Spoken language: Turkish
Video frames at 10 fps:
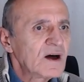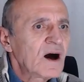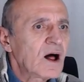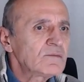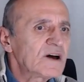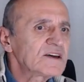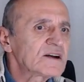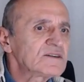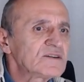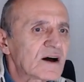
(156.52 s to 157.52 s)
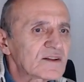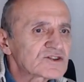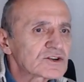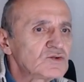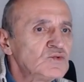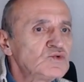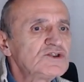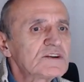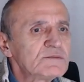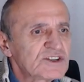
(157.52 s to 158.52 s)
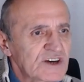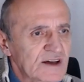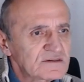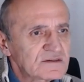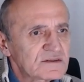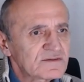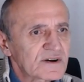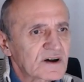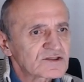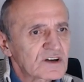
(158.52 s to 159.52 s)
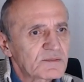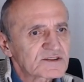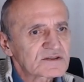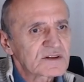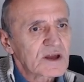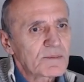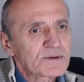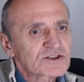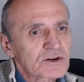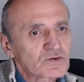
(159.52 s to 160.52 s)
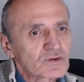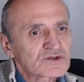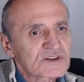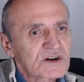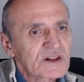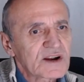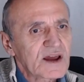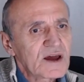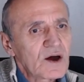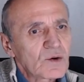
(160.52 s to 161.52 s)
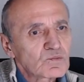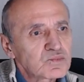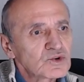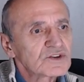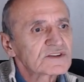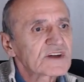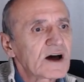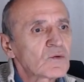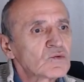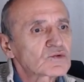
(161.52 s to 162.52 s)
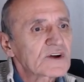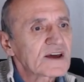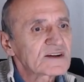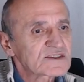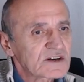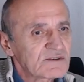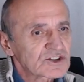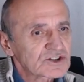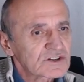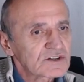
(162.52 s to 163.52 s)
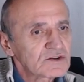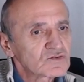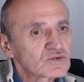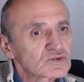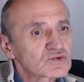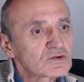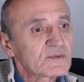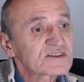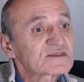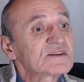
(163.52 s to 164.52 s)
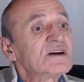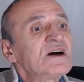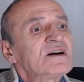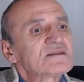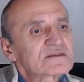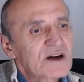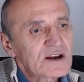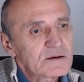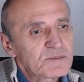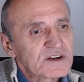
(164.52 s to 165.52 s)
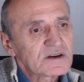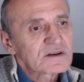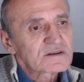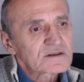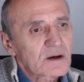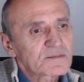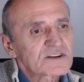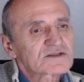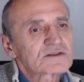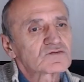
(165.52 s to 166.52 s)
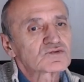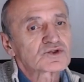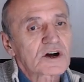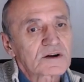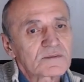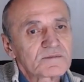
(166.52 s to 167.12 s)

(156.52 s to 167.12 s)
Almanya'nın yaklaşık 120 kent ve kasabasında yapılacak gösterilere bu yılda Ukrayna Savaşı'nın durdurulması talebi damgasını vuracak.